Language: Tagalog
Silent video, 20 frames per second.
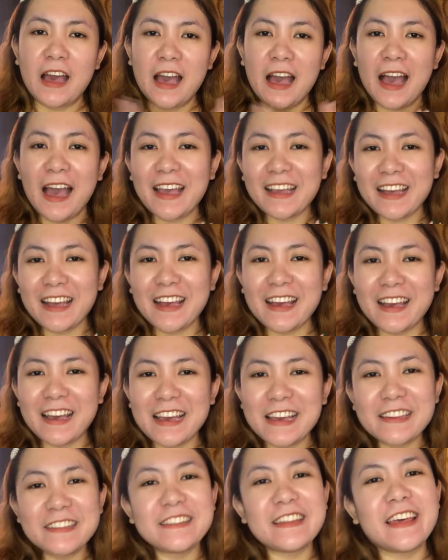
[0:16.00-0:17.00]
Hi
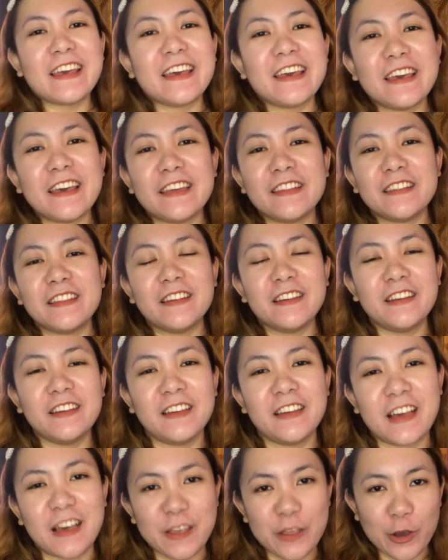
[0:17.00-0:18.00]
guys! And
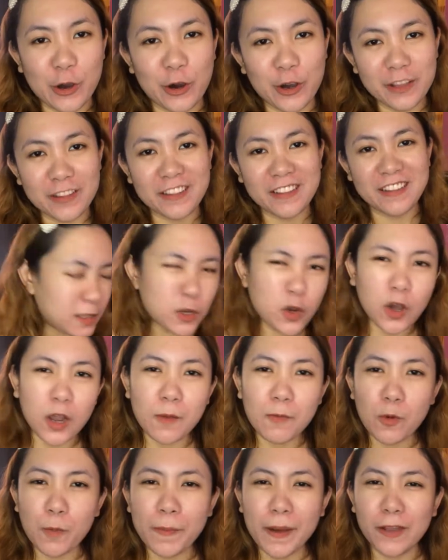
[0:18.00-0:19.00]
ayun, hindi ko
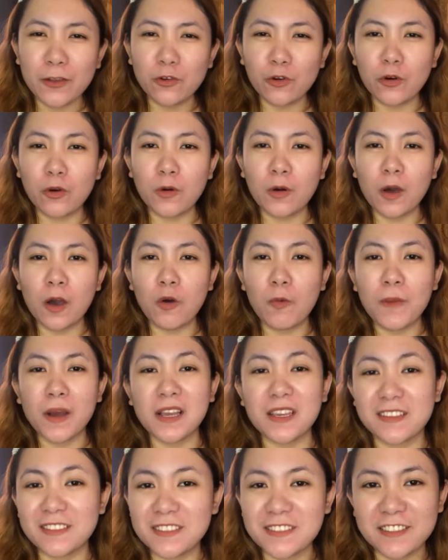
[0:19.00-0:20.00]
alam kung paano ako
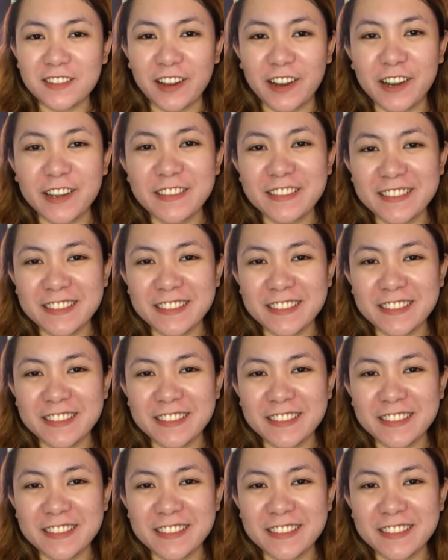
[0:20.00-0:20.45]
mag start